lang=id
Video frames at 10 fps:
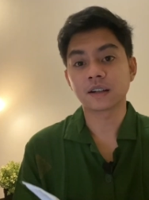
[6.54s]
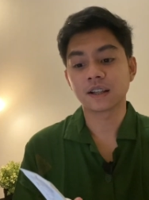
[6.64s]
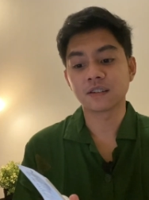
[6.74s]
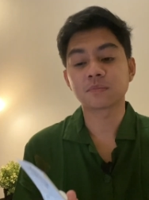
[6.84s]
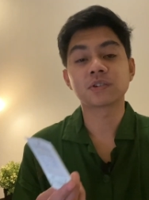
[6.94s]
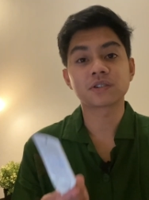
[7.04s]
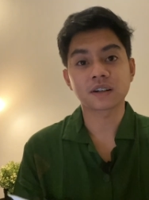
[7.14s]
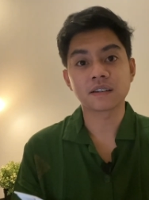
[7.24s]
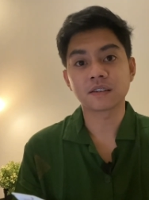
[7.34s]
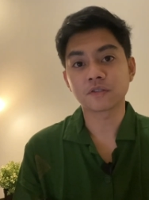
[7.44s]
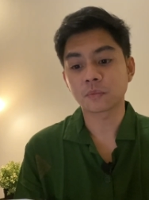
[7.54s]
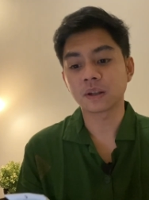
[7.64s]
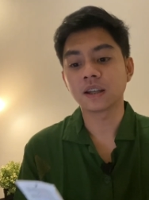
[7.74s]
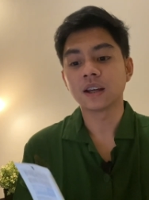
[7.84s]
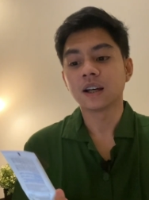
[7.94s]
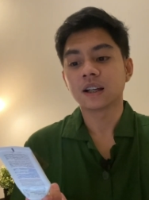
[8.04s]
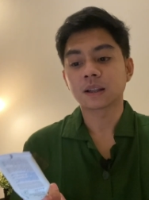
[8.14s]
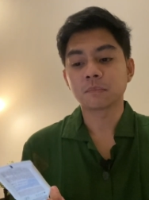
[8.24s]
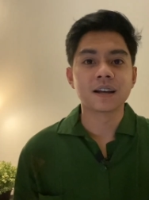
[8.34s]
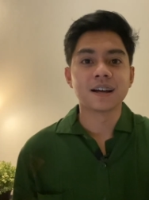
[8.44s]
it is moisturizing for me
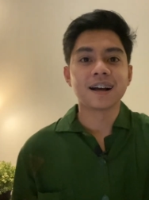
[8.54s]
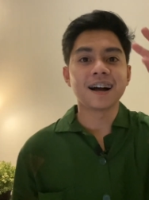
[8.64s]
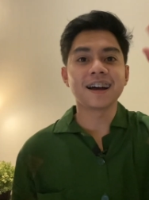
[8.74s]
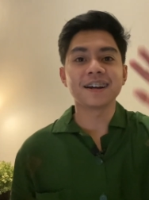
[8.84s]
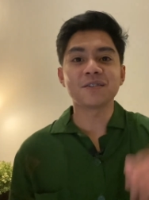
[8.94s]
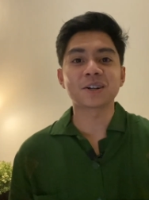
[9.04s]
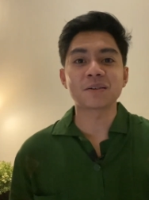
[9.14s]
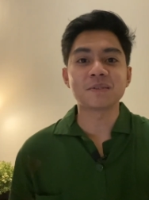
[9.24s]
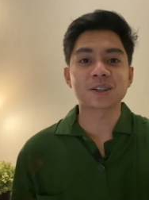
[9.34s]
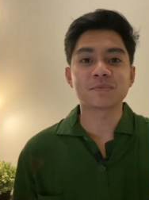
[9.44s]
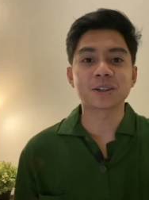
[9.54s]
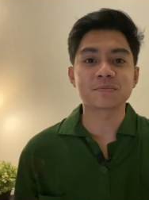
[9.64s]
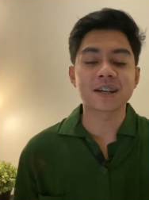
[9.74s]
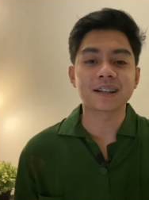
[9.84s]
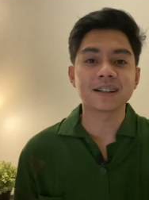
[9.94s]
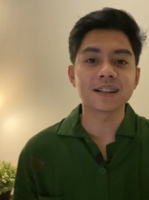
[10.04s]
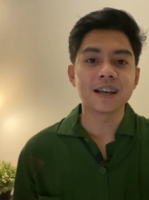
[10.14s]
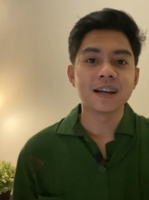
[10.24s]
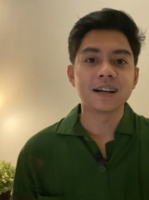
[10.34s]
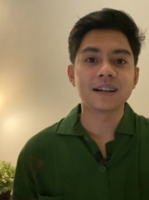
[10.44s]
tapi Hai hai, welcome back to my YouTube channel.
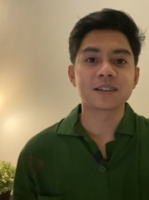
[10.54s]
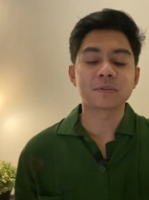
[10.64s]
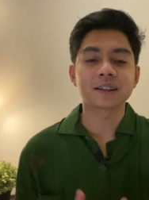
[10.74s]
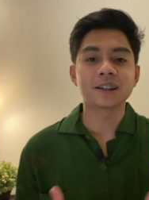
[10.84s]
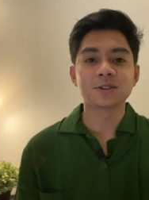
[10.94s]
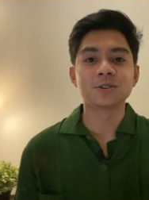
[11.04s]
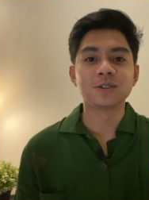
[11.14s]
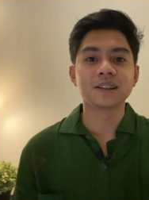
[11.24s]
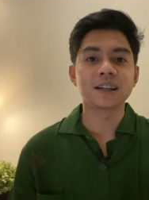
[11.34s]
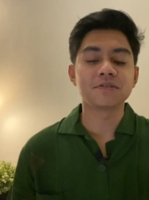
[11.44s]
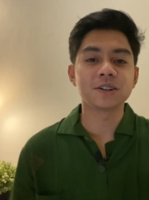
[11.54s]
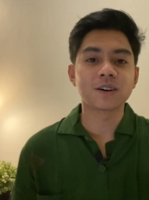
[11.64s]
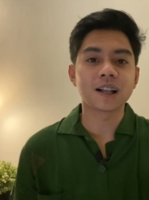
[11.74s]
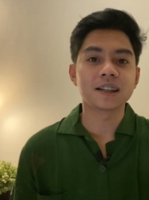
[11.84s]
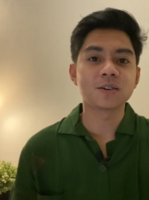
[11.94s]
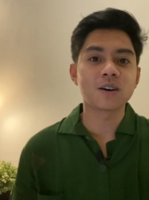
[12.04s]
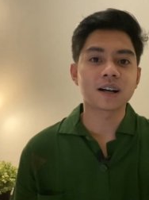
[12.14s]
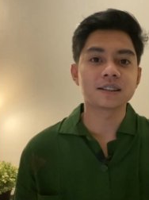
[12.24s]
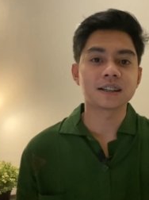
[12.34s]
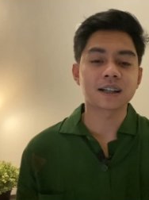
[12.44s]
Uh, seperti di judulnya, di video kali ini gue
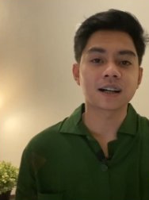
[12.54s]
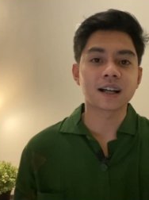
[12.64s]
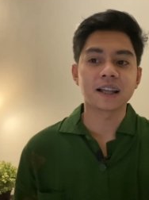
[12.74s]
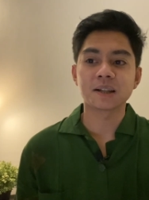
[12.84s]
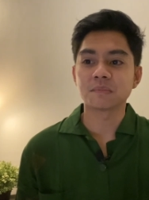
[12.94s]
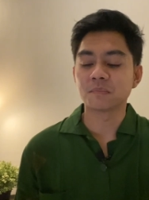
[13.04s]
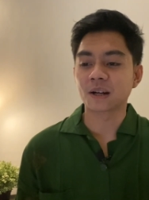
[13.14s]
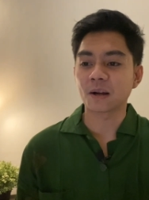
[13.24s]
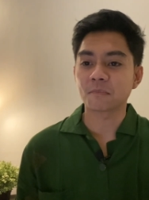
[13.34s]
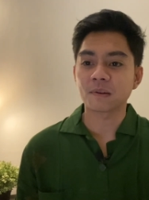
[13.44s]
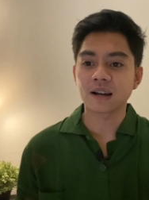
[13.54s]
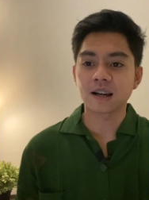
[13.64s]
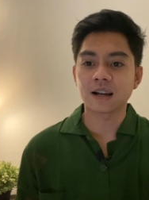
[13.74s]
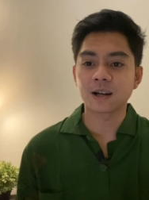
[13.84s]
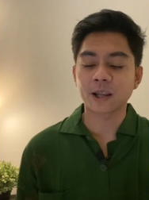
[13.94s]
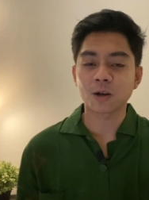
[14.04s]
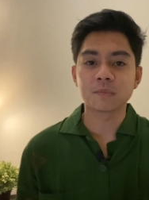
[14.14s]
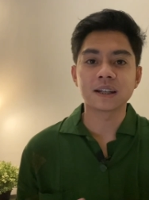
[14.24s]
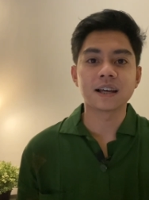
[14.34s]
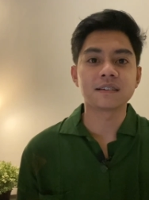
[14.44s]
akan share ke kalian beberapa uh,
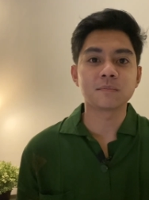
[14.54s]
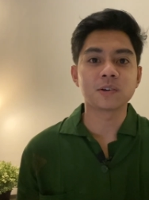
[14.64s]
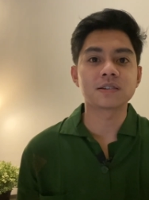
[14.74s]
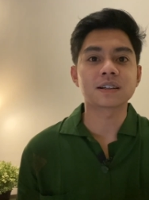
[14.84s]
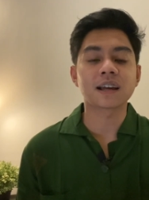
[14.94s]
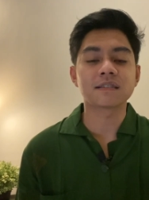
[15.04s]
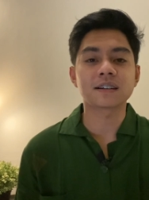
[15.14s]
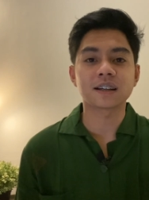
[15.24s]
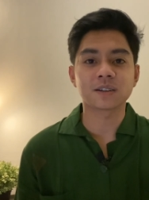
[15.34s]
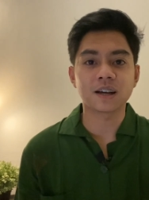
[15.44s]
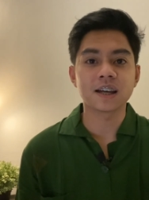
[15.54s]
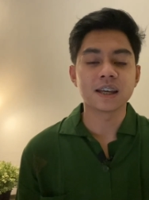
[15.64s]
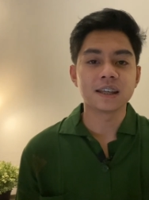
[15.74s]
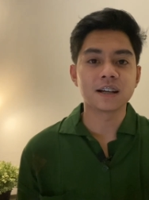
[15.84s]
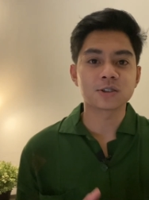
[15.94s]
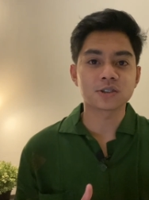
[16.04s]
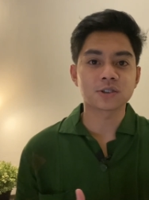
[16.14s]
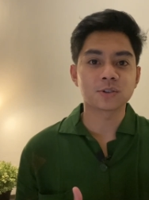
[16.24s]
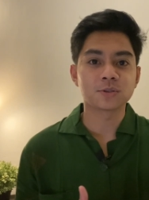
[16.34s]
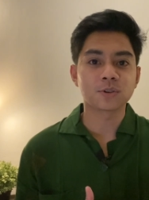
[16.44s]
rekomendasi moisturizer gitu ya, yang
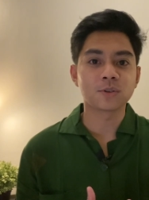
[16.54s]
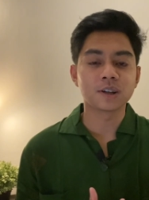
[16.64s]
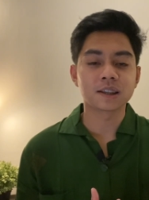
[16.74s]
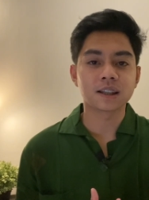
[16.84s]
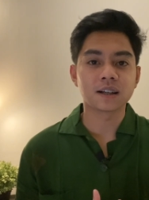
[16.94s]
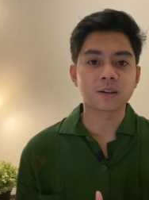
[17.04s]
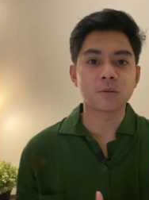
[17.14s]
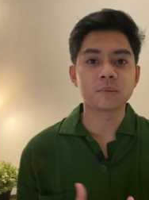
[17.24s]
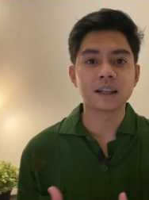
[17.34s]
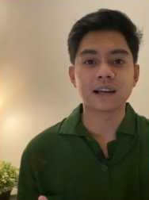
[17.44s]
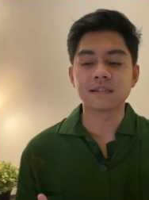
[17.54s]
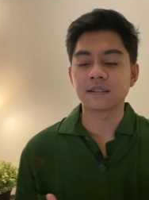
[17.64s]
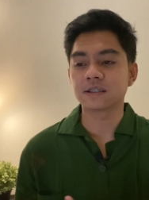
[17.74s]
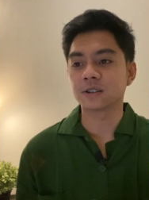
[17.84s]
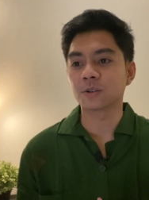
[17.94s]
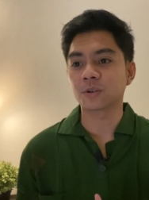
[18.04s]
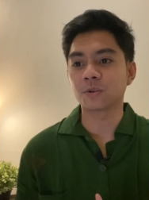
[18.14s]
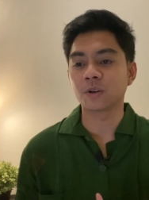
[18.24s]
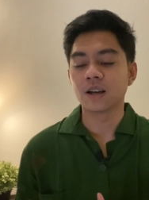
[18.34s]
cocok untuk kulit uh, kombinasi cenderung